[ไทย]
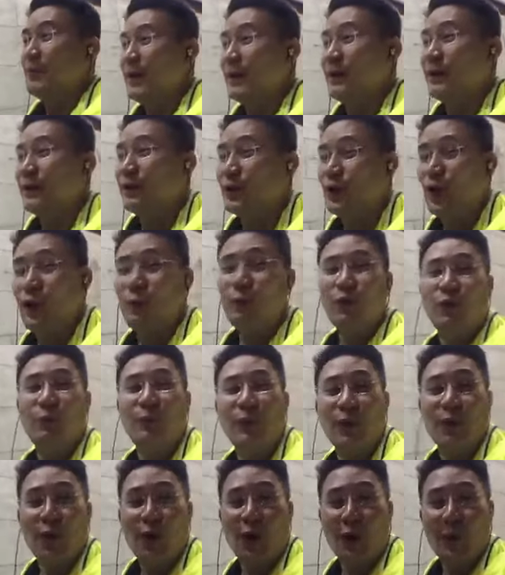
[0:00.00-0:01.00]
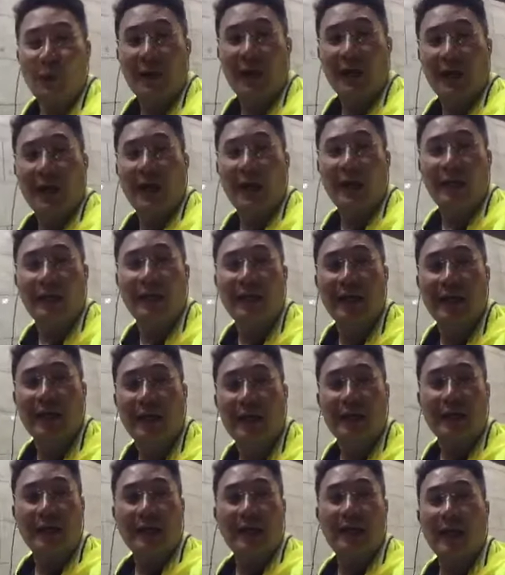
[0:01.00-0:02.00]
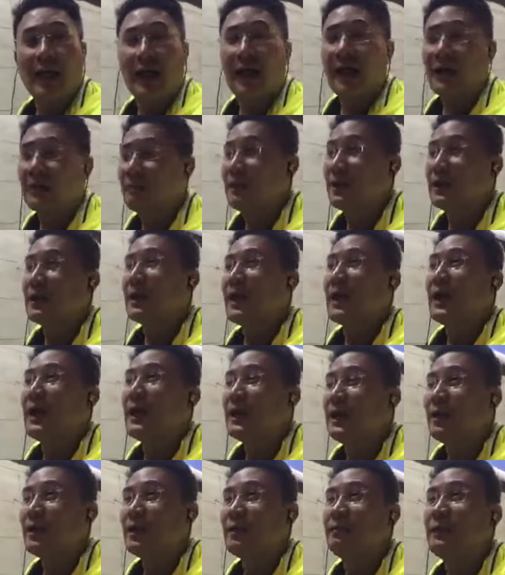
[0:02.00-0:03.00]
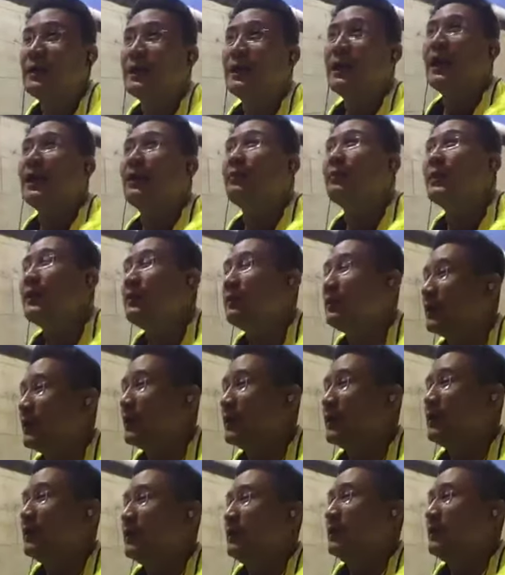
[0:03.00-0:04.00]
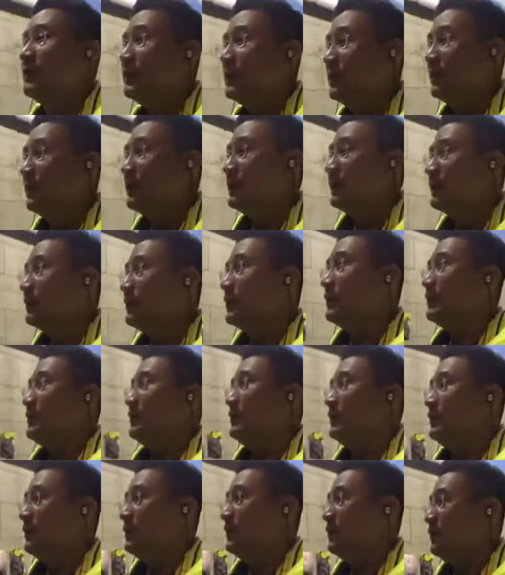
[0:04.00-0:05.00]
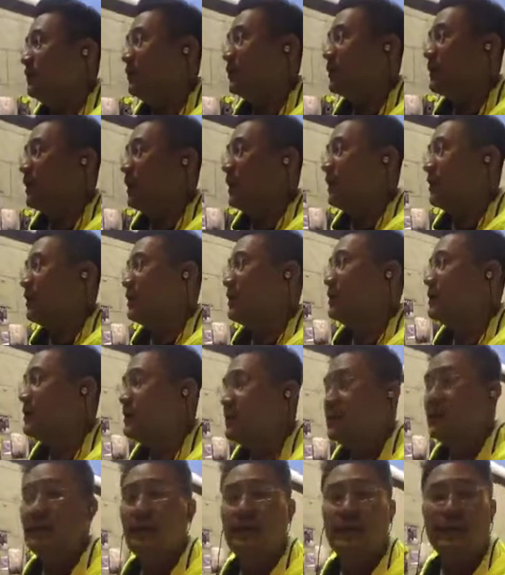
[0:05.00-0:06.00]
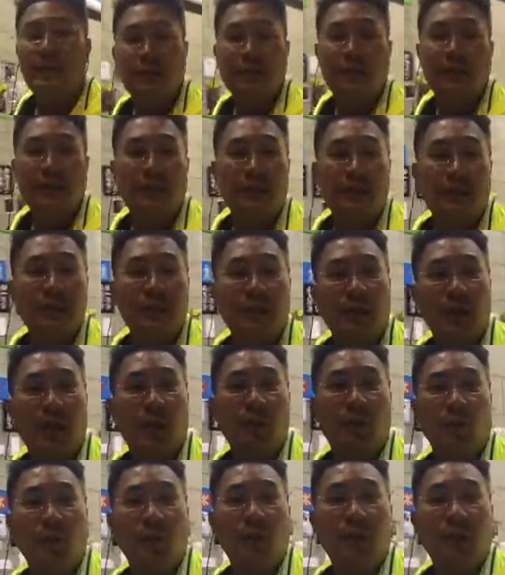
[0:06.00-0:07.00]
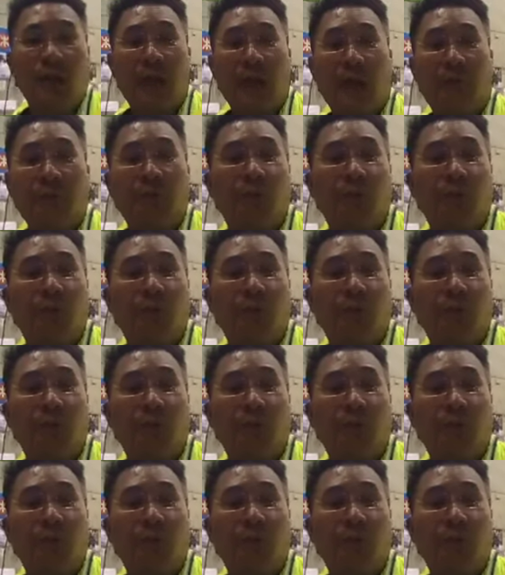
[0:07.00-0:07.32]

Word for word: นข้อมูลประกอบแล้วกันได้เห็นทั้งงานเบื้องหน้าแล้วก็เบื้องหลังไปด้วยโอเคขอบคุณนะครับ